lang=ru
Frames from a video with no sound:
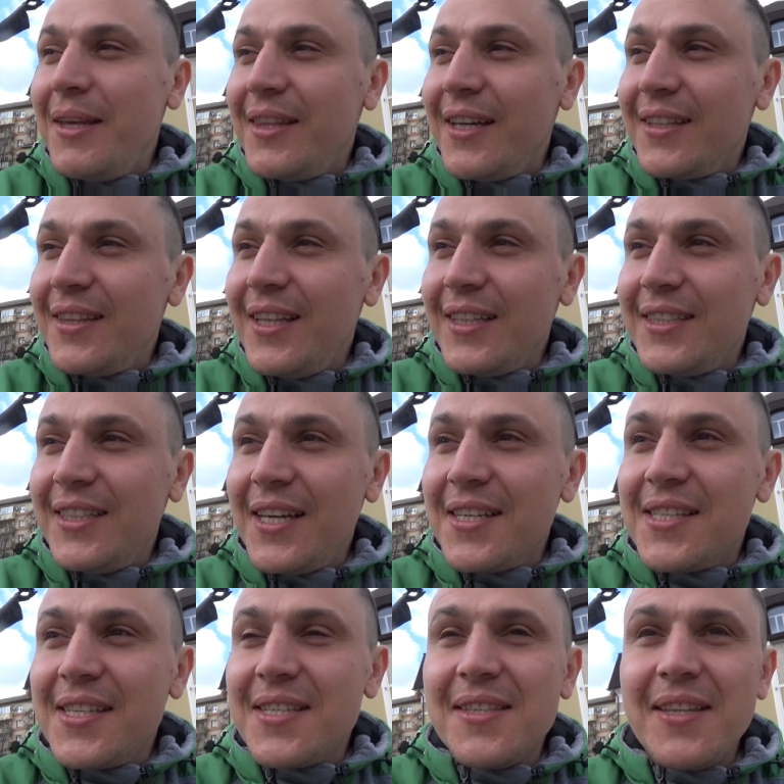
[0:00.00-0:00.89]
и тогда ты
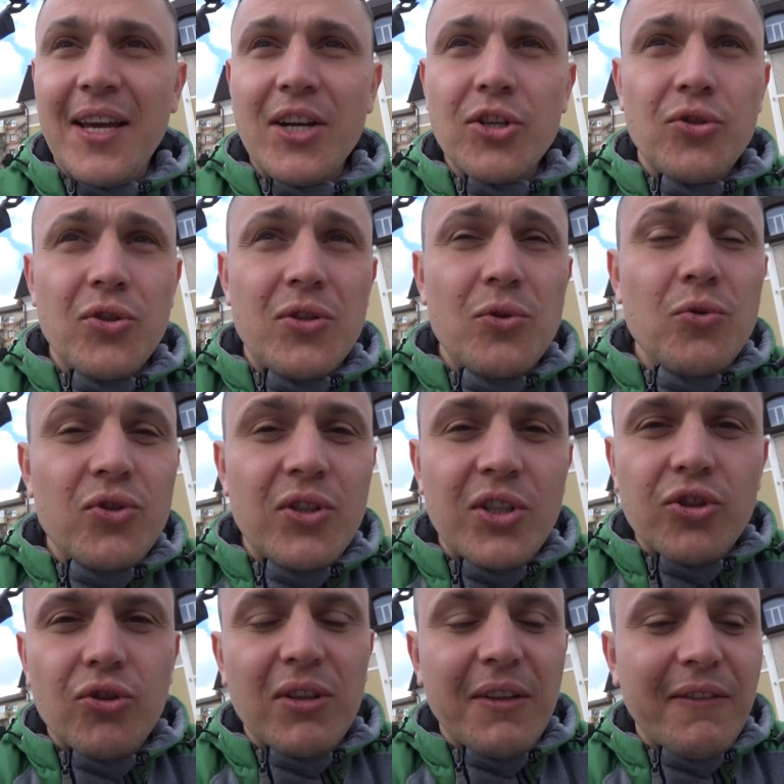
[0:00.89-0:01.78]
осознаешь, то есть
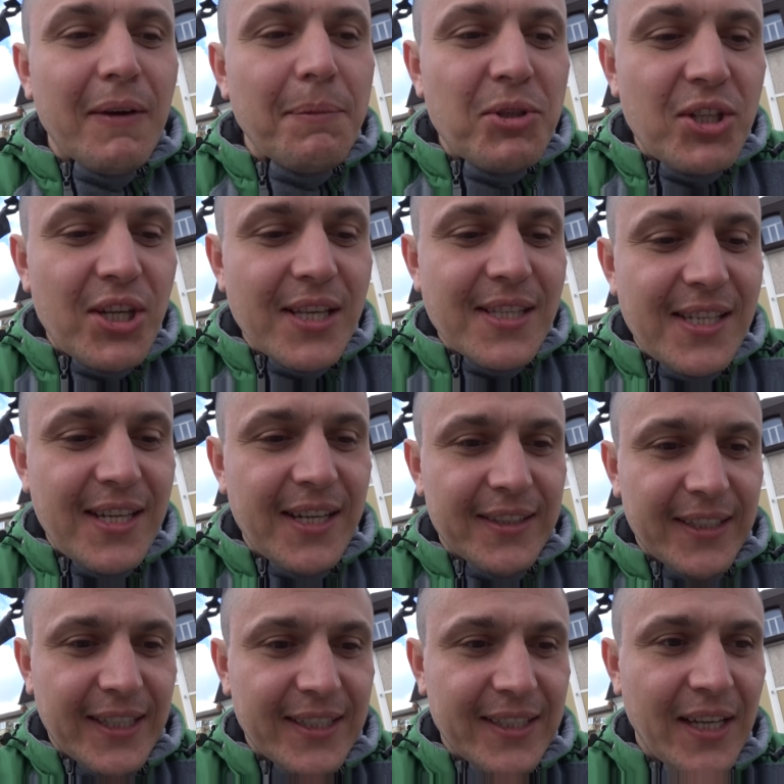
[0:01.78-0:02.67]
нужно что-то вообще
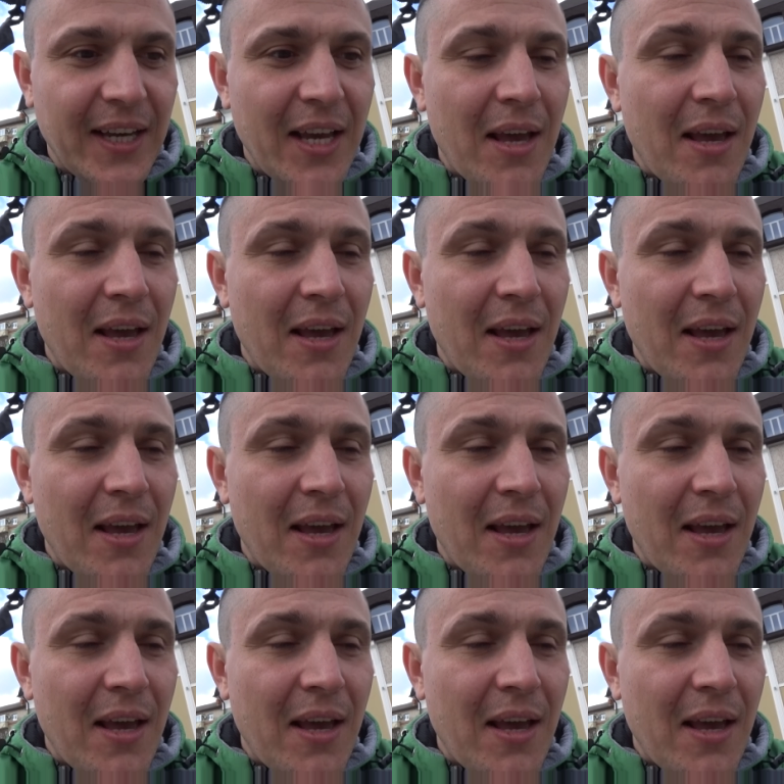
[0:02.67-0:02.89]
делать.